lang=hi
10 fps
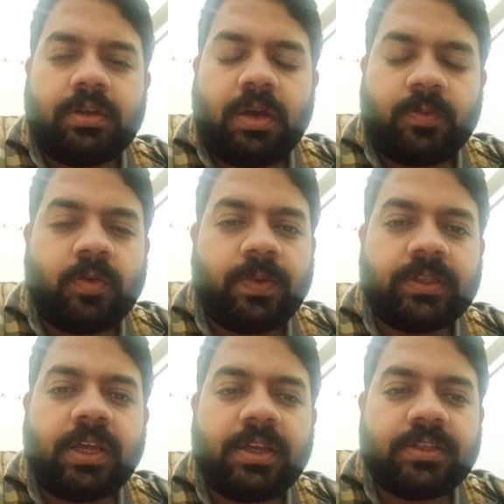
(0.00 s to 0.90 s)
आपको
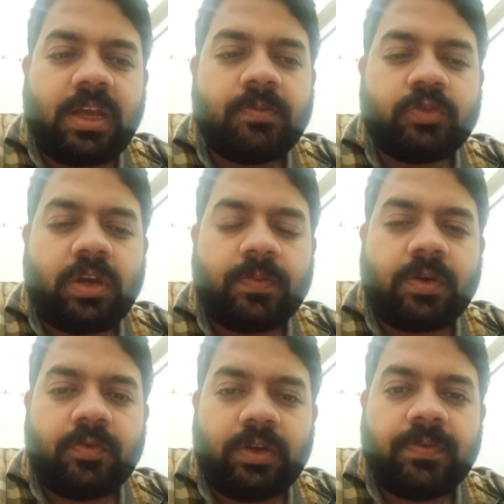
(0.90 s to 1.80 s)
पता है एग्ज़ाम जो है आपका
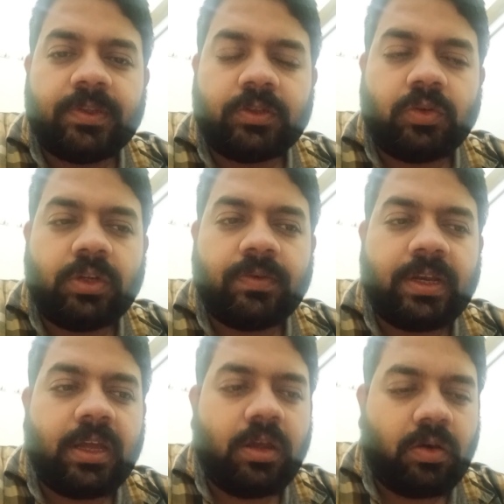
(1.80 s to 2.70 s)
वो एलेवंथ को होने
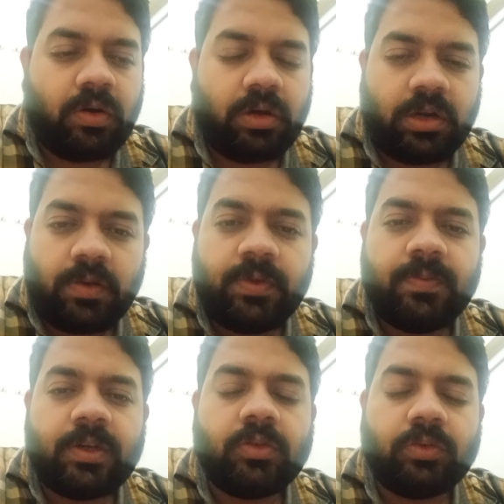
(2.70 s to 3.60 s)
वाला है और अभी
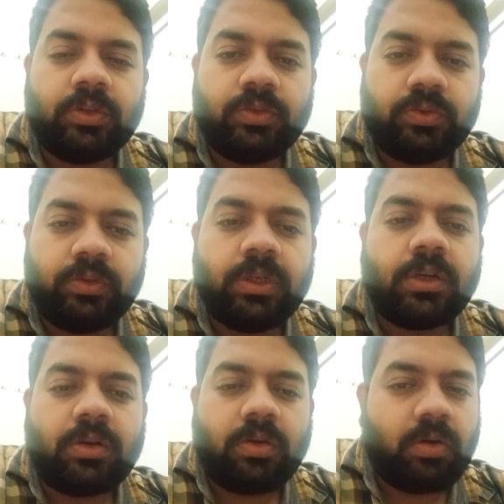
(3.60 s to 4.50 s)
मेरे दो दिन
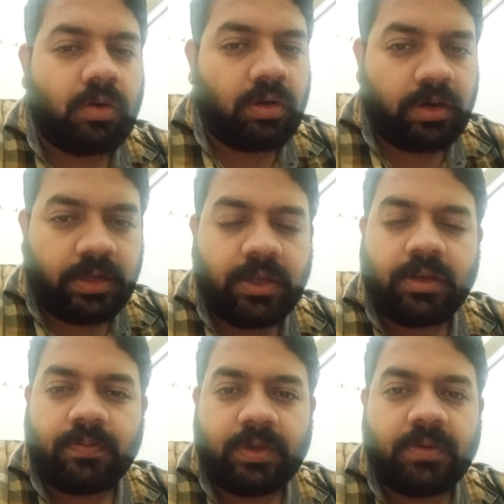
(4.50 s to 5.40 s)
जूनियर और
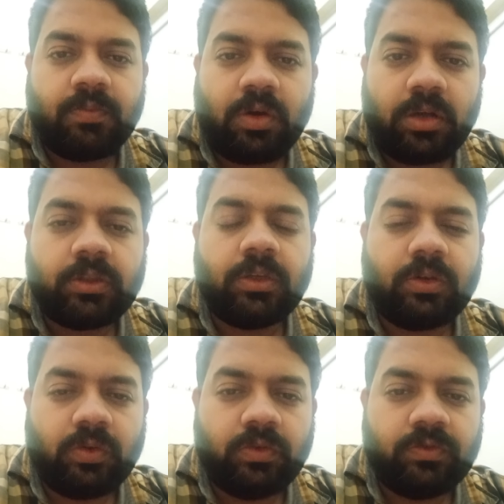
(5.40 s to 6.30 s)
एक मेरे बहुत ही
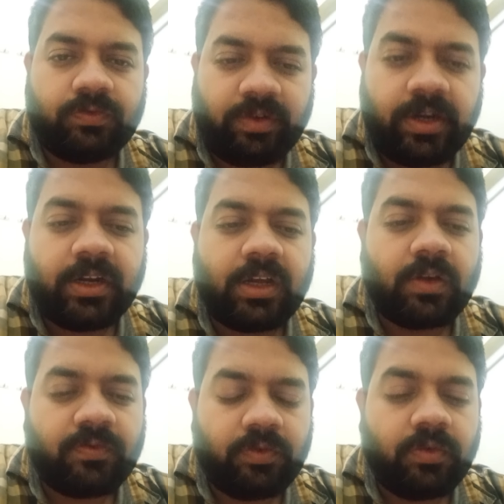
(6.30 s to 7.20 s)
क्लोज़ फ्रेंड का
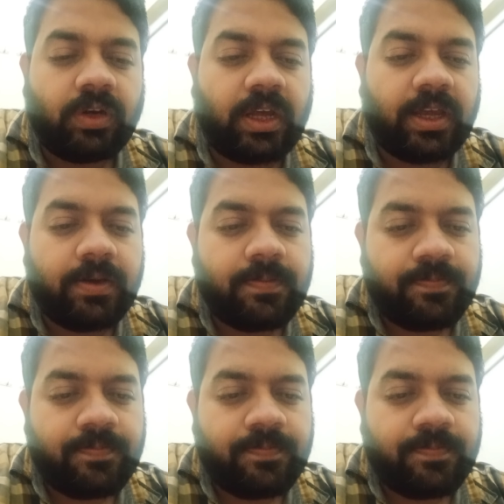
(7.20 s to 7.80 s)
फ़ोन आया